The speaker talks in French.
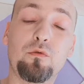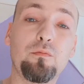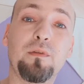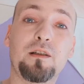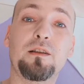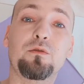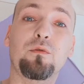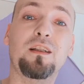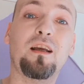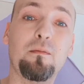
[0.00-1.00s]
YouTube, mais qui
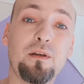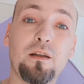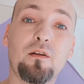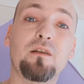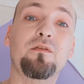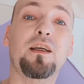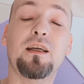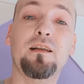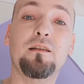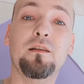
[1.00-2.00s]
sont très bien dans la vie
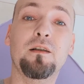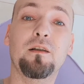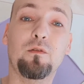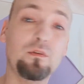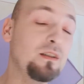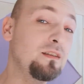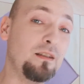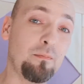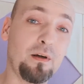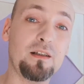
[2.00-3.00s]
réelle. Donc
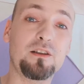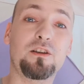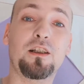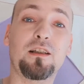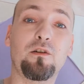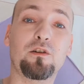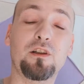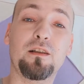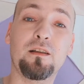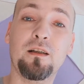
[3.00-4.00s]
n'hésitez pas à aller checker leur
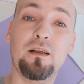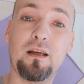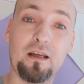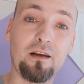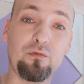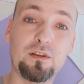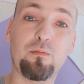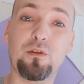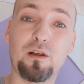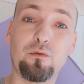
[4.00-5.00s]
chaîne et à vous
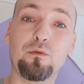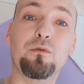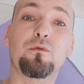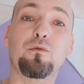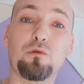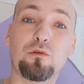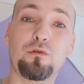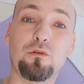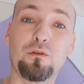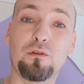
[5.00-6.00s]
abonner à eux. Donc sur
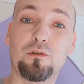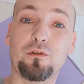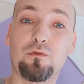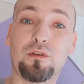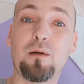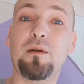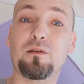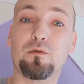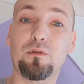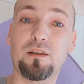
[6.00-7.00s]
ce, je vous dis à
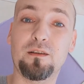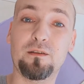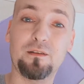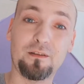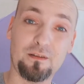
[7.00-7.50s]
bientôt et